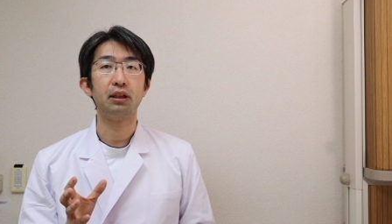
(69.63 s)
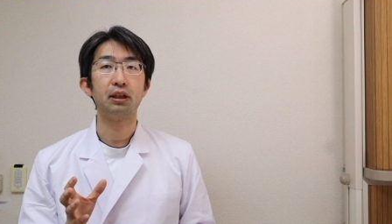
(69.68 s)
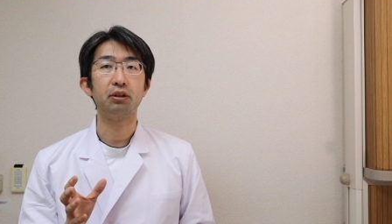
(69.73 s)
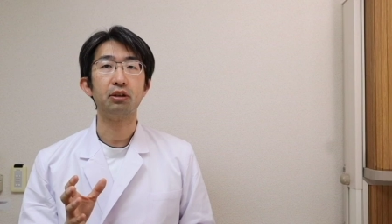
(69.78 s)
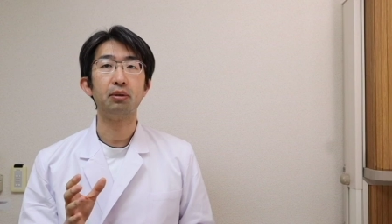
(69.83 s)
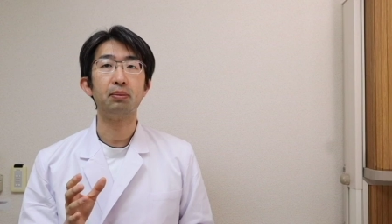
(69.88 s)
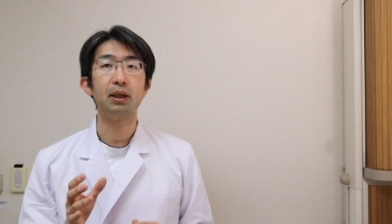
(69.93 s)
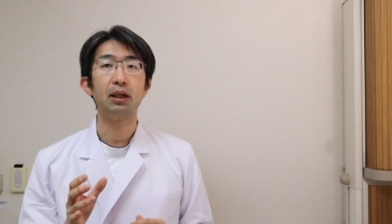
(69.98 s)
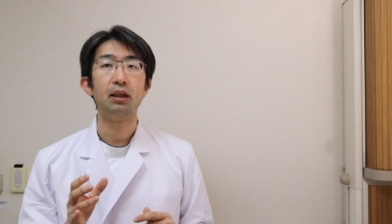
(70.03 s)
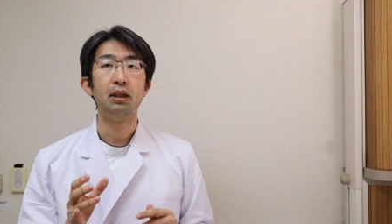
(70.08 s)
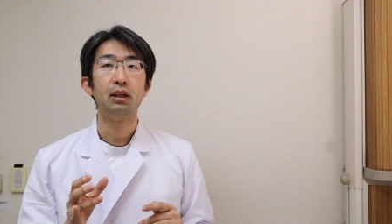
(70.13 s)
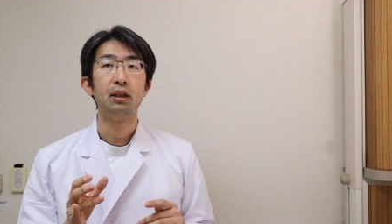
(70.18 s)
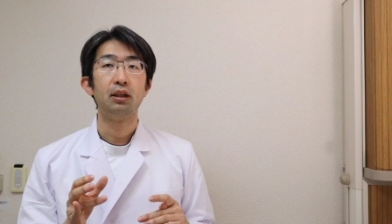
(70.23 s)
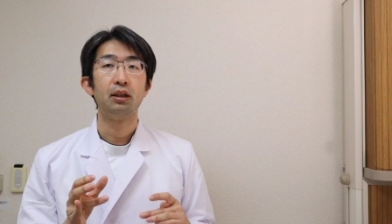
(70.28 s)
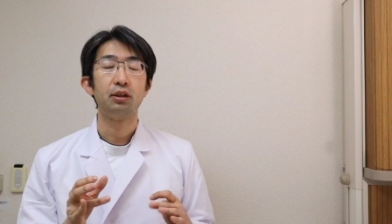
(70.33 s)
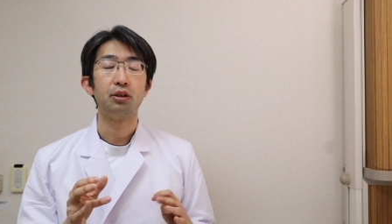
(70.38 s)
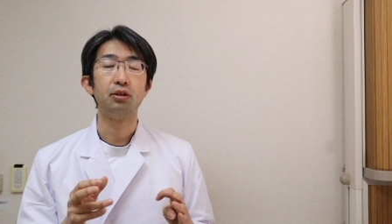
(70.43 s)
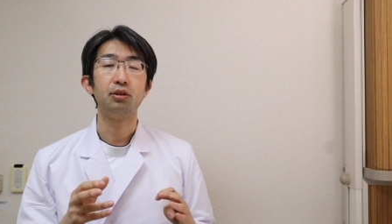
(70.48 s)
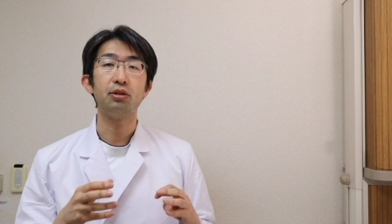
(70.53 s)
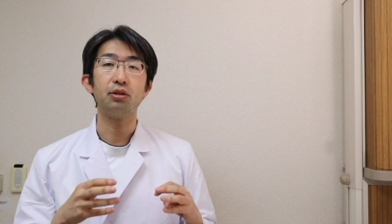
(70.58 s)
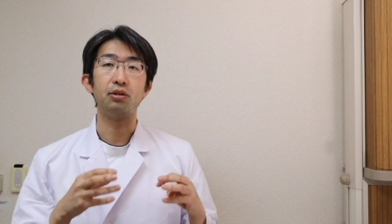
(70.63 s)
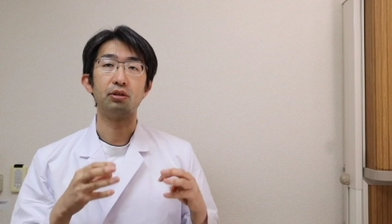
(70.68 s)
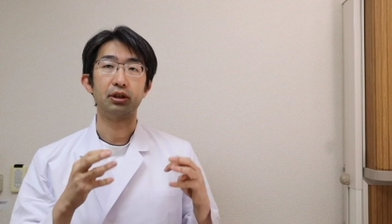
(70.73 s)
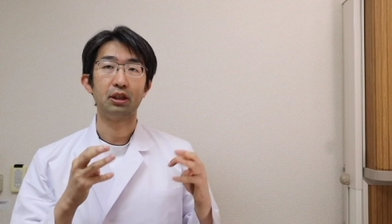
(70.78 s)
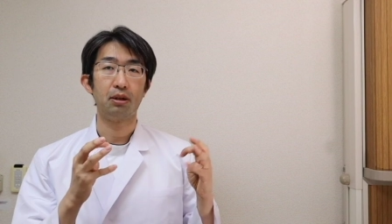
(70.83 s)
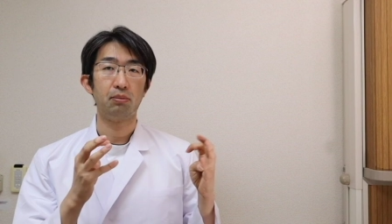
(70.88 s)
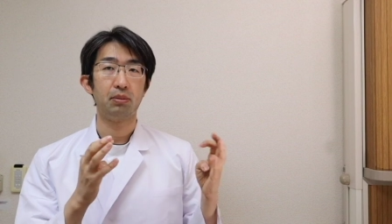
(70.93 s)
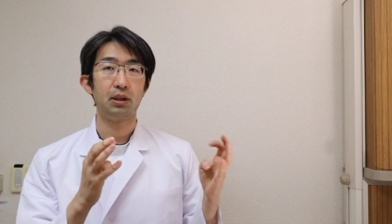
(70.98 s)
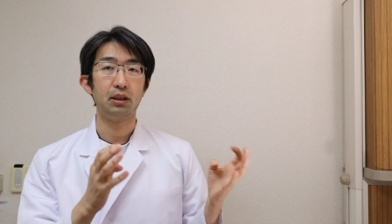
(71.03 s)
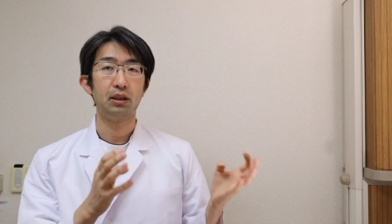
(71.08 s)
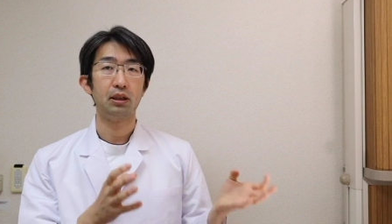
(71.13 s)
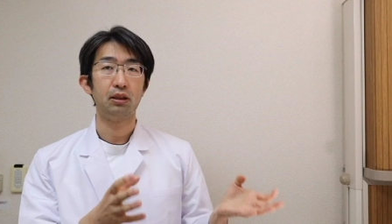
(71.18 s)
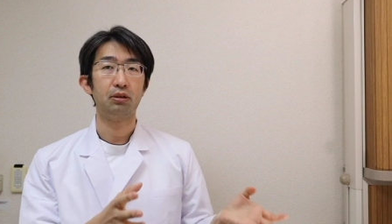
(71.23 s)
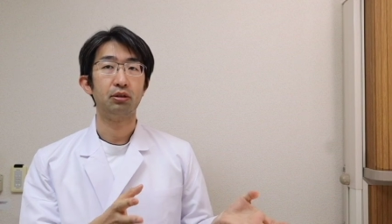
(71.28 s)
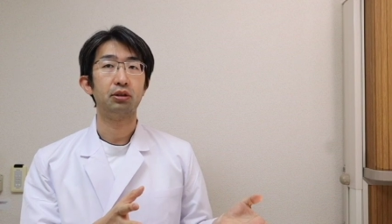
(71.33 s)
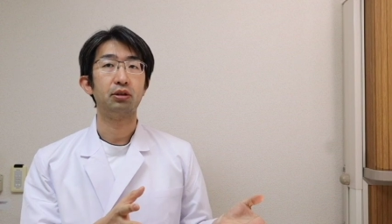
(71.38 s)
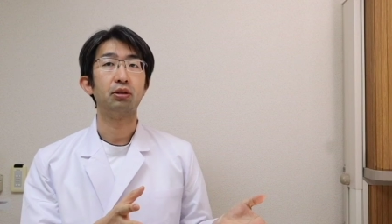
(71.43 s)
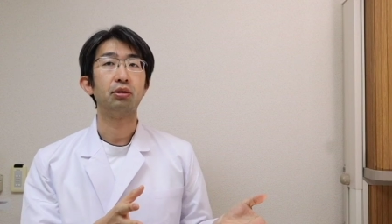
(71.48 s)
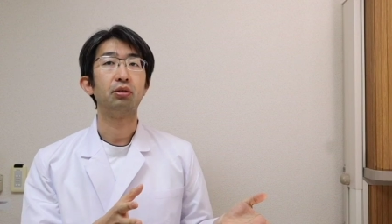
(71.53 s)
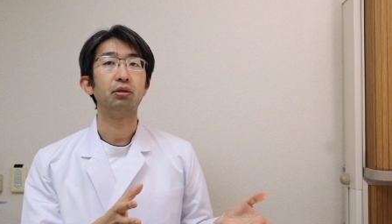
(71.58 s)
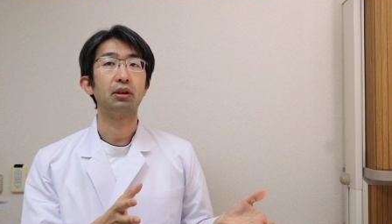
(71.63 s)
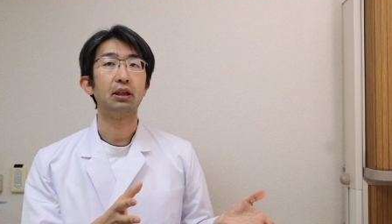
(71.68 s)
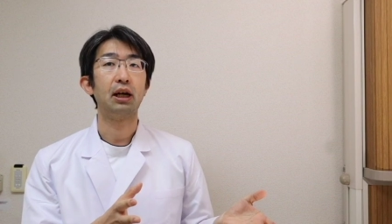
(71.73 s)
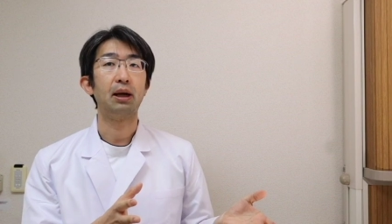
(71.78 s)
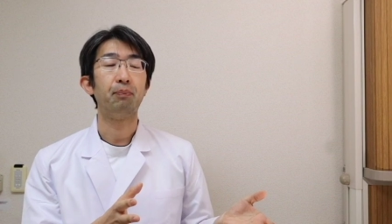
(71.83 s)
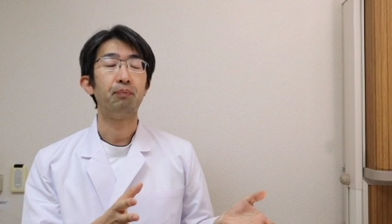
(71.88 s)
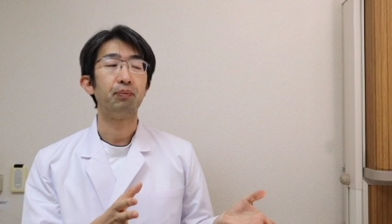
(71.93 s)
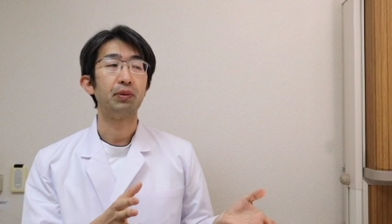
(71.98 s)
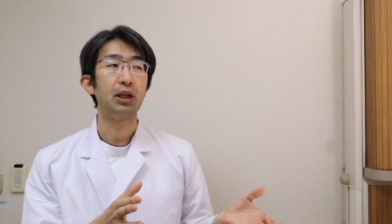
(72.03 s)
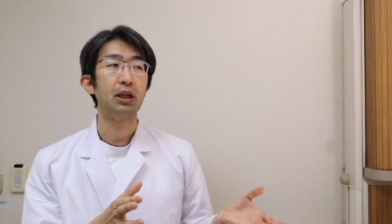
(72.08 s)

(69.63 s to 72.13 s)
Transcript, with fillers: 例えば救急の現場にいる人とか、